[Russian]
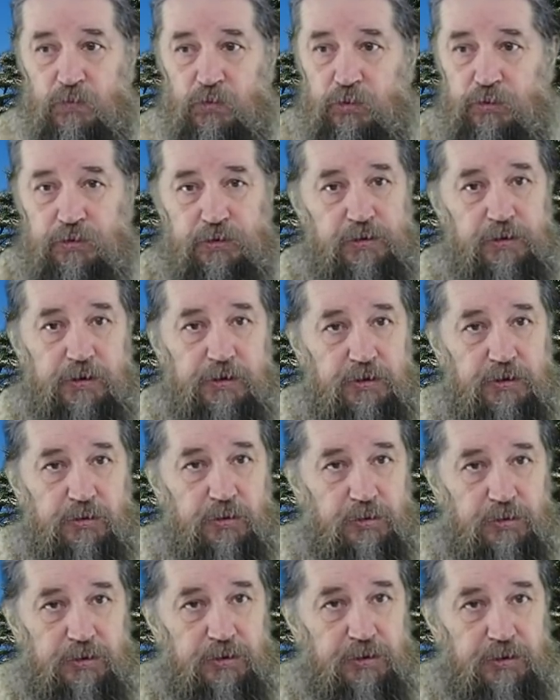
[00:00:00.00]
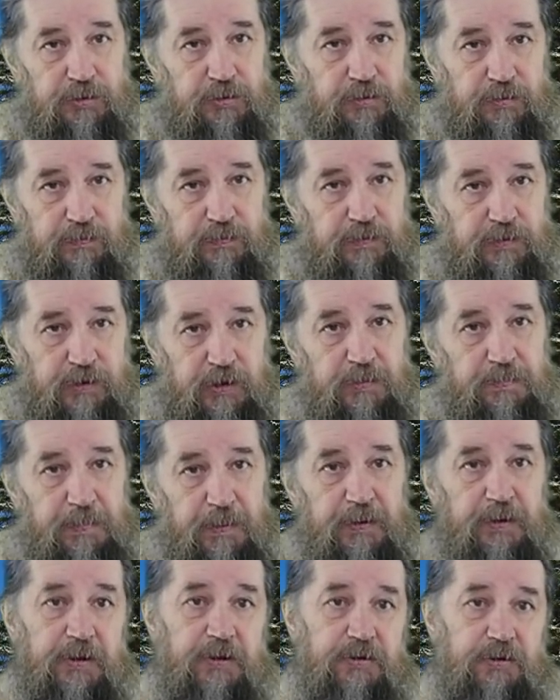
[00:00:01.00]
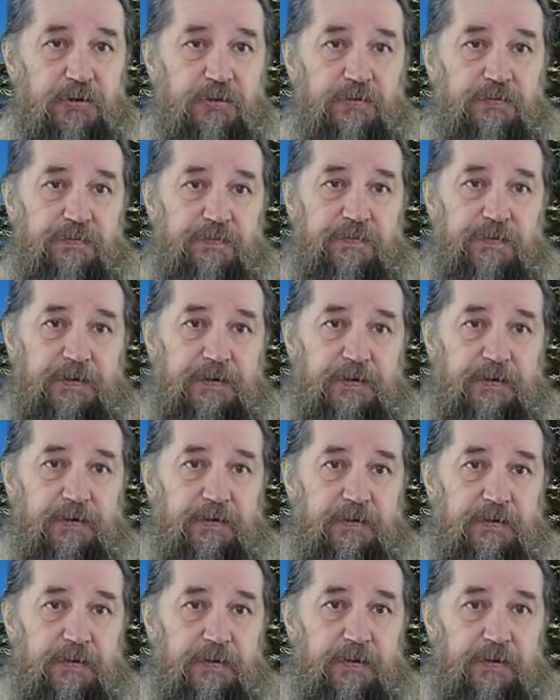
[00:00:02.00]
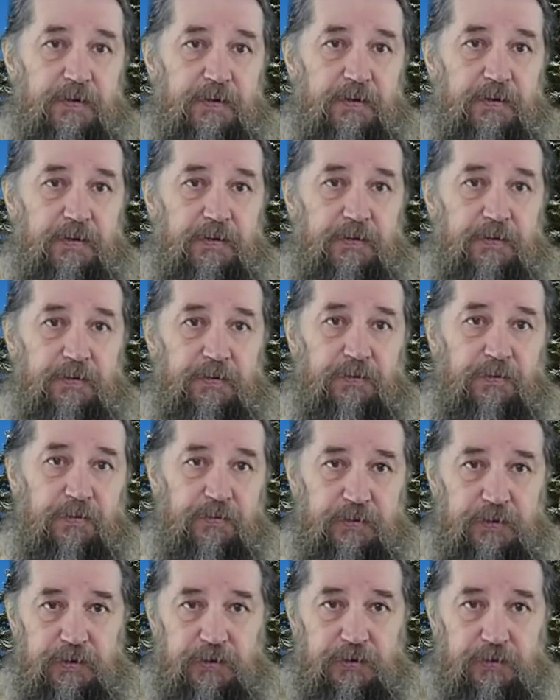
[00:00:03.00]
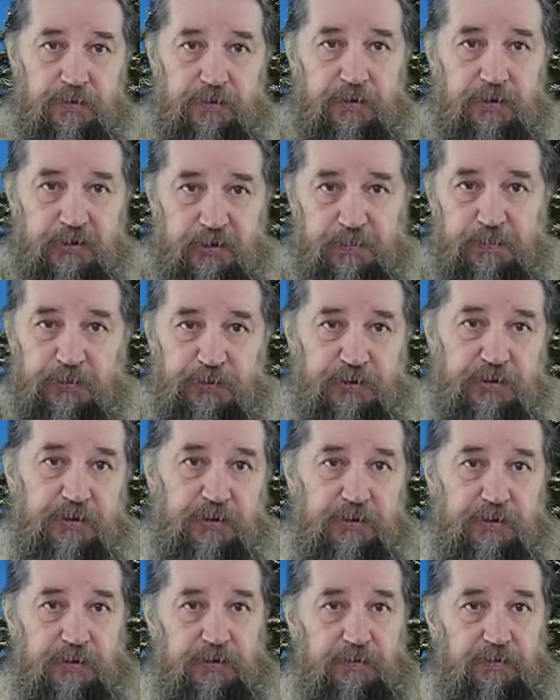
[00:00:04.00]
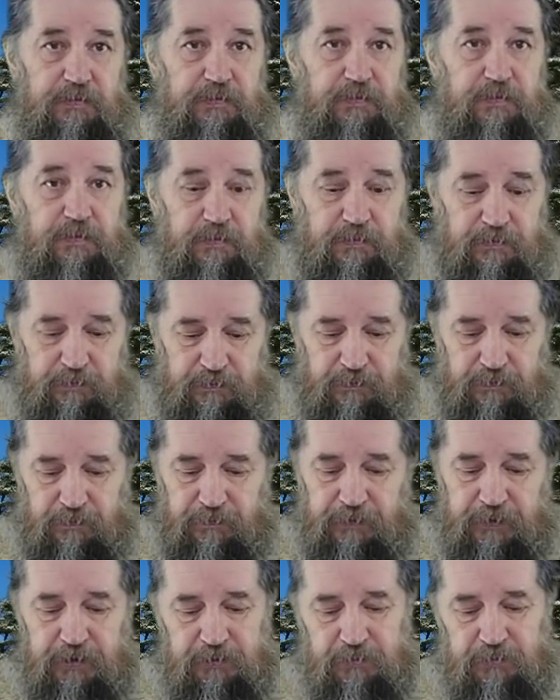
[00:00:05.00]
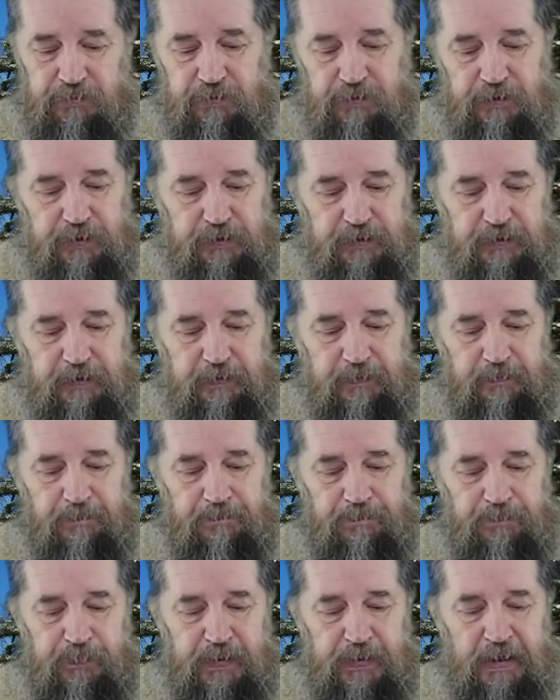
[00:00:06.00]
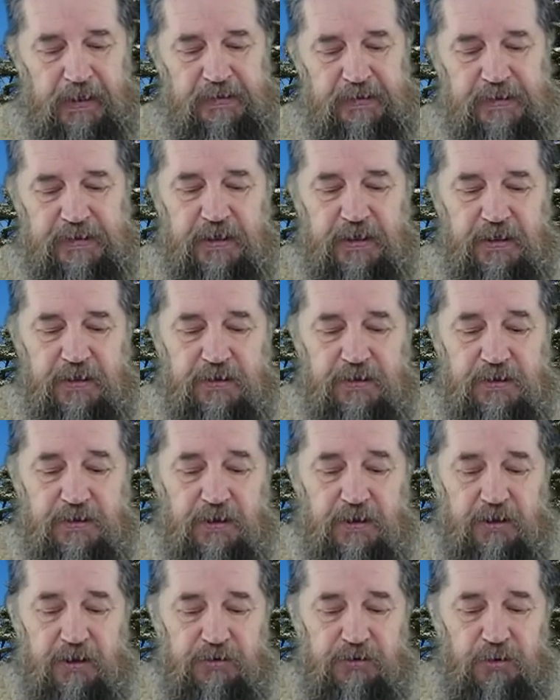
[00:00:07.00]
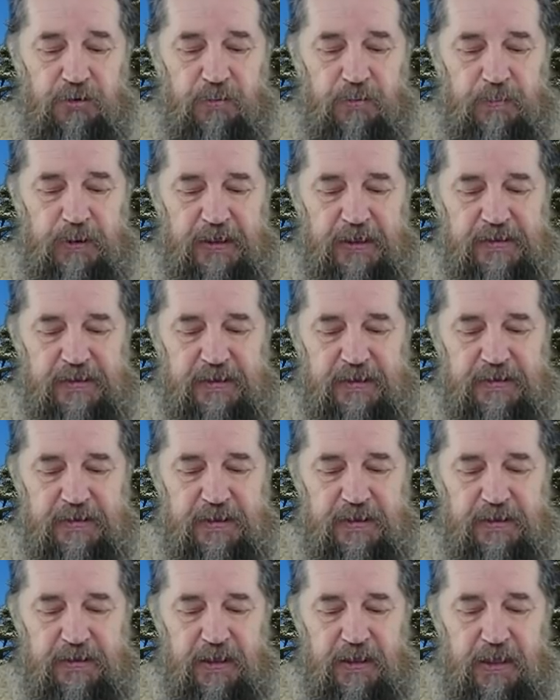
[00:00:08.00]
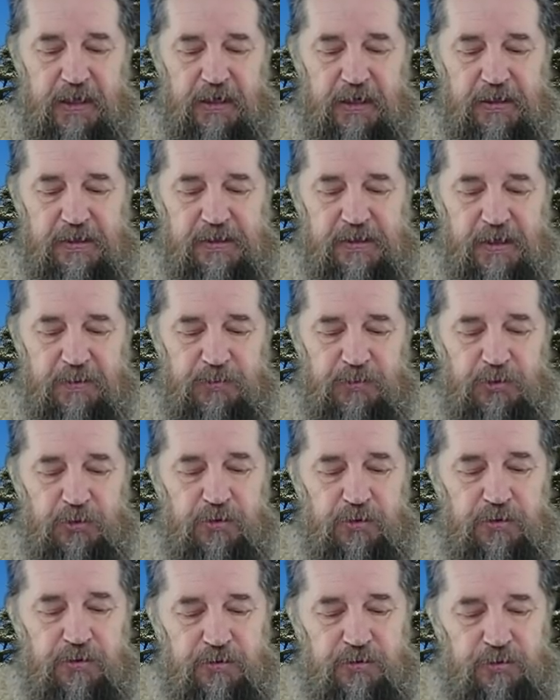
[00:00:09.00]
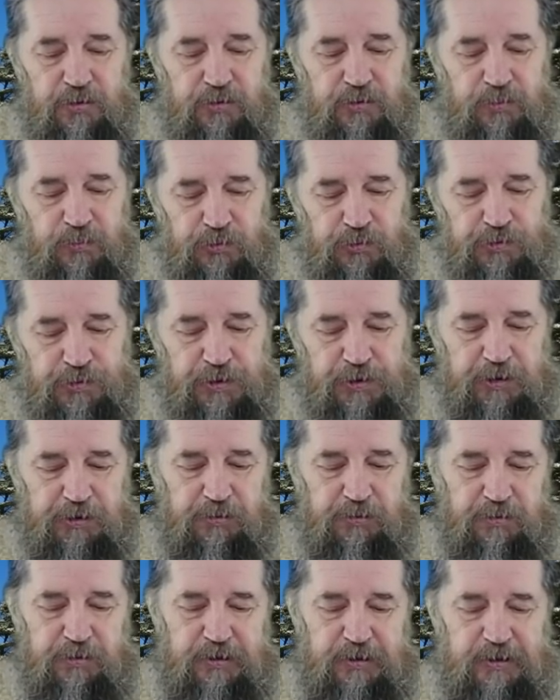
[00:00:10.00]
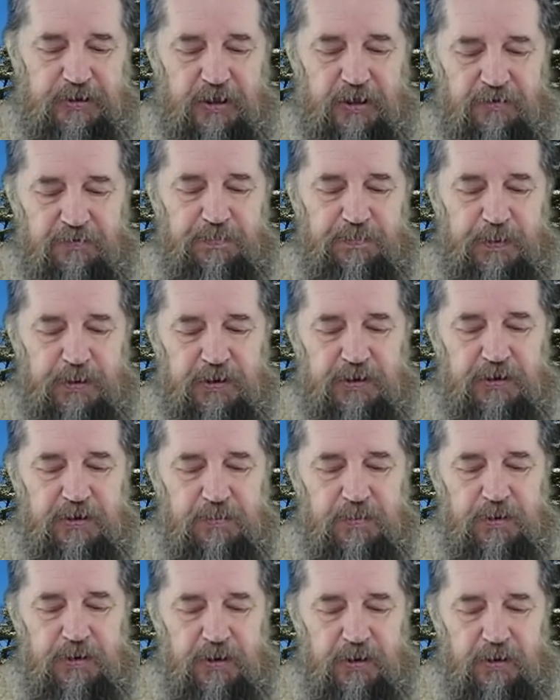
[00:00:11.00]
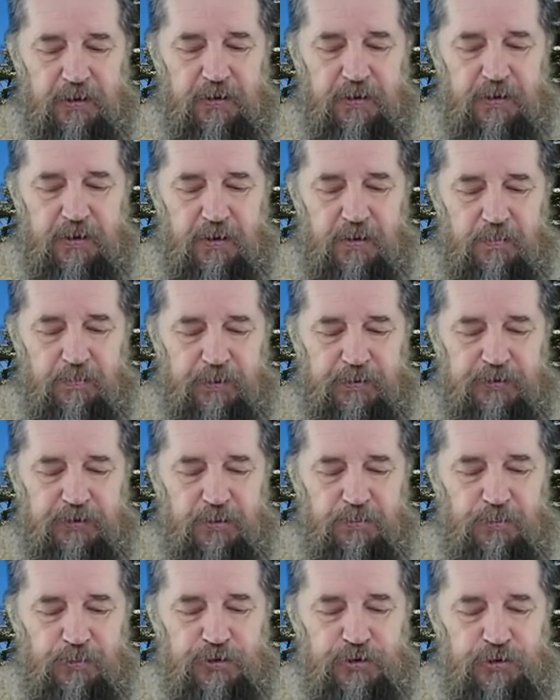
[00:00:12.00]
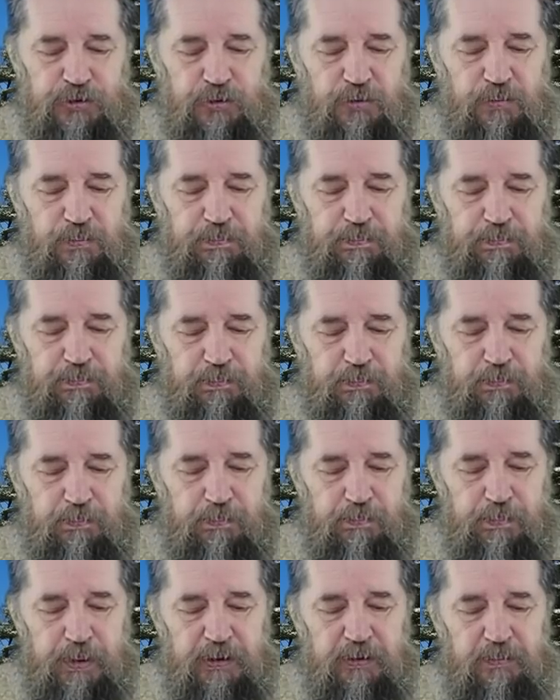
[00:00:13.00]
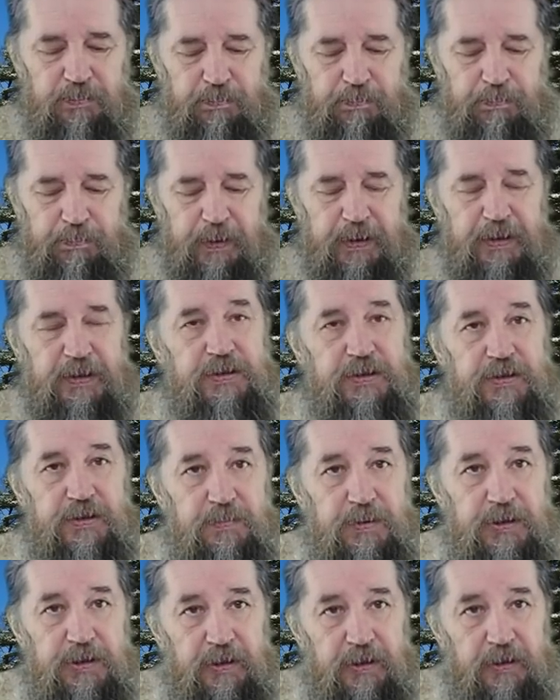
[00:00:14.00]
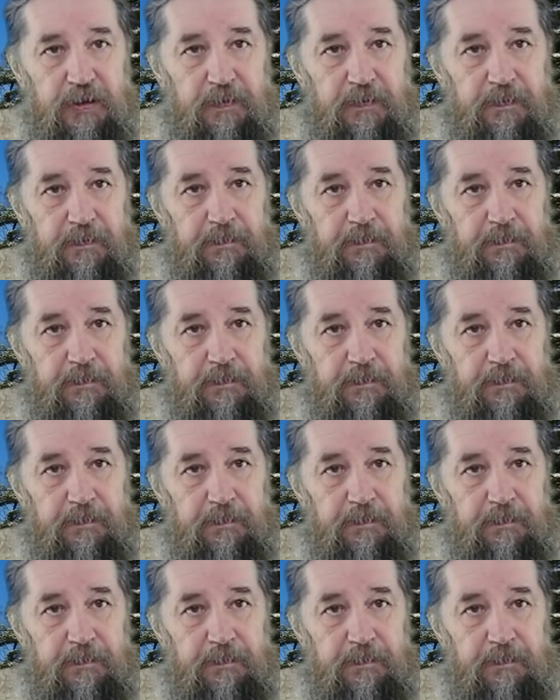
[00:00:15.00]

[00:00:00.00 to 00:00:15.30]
То есть Христос еще не покрещен в воде. Он еще не спустился в реку Иордан. «Се есть, о котором я сказал, за мной идет муж, который стал впереди меня, потому что он был прежде меня».